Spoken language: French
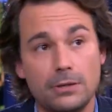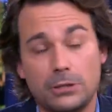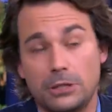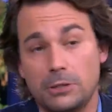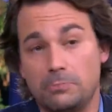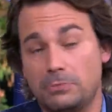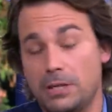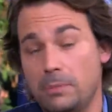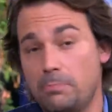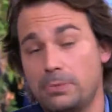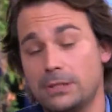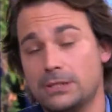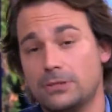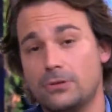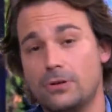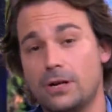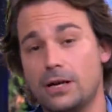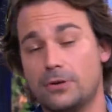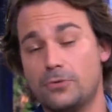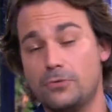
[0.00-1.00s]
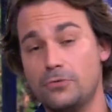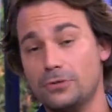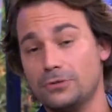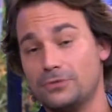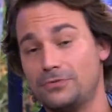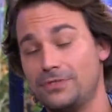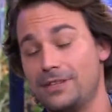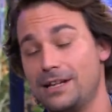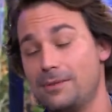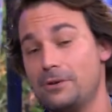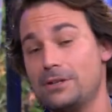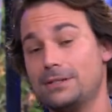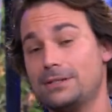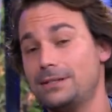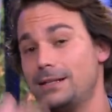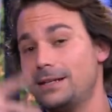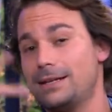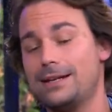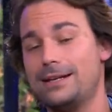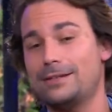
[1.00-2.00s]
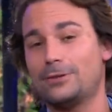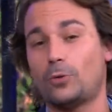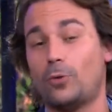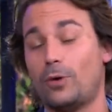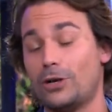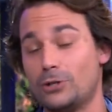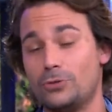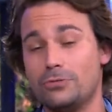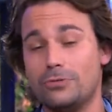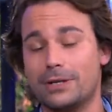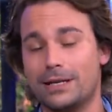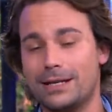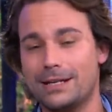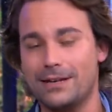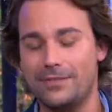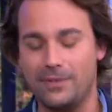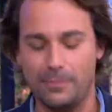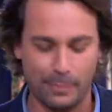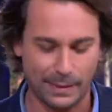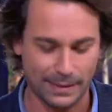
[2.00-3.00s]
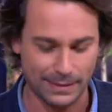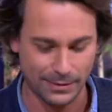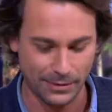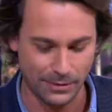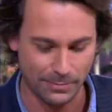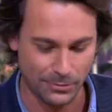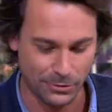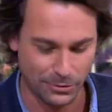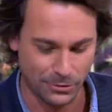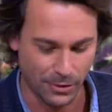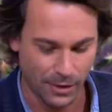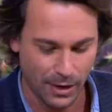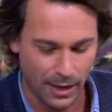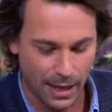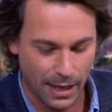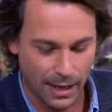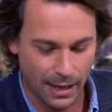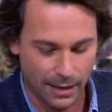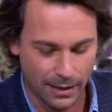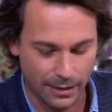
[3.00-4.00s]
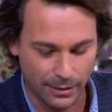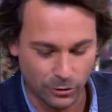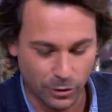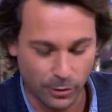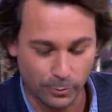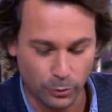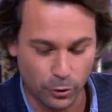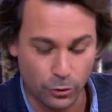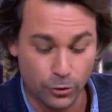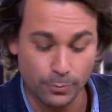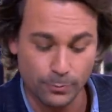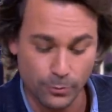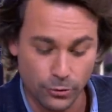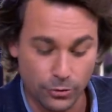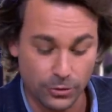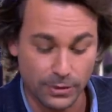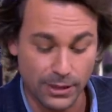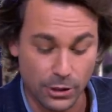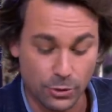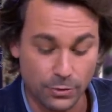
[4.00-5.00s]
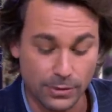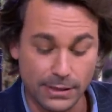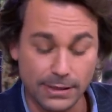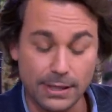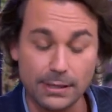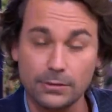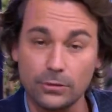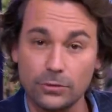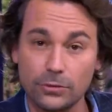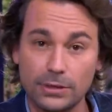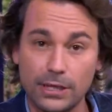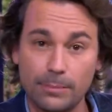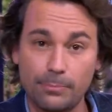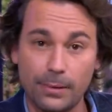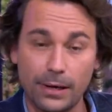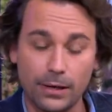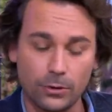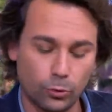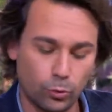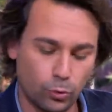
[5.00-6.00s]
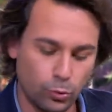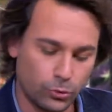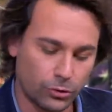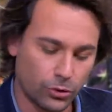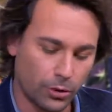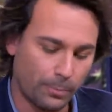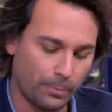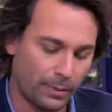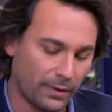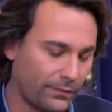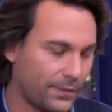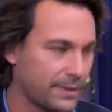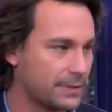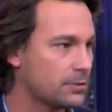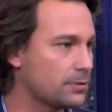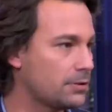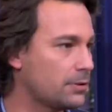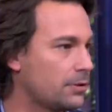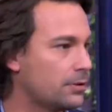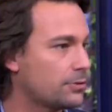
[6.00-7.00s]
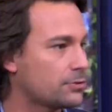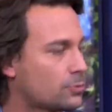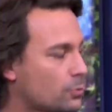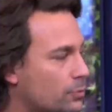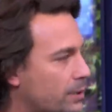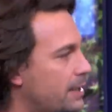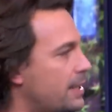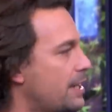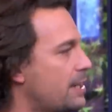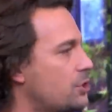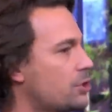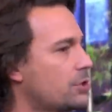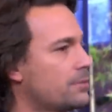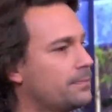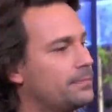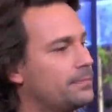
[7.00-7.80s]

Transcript: c'est peut-être parce que la course finalement était décalée de trois jours qu'il n'y avait personne, monsieur. Euh, top 2, ce monsieur qui a choisi d'attendre le départ tout en perfectionnant son gainage.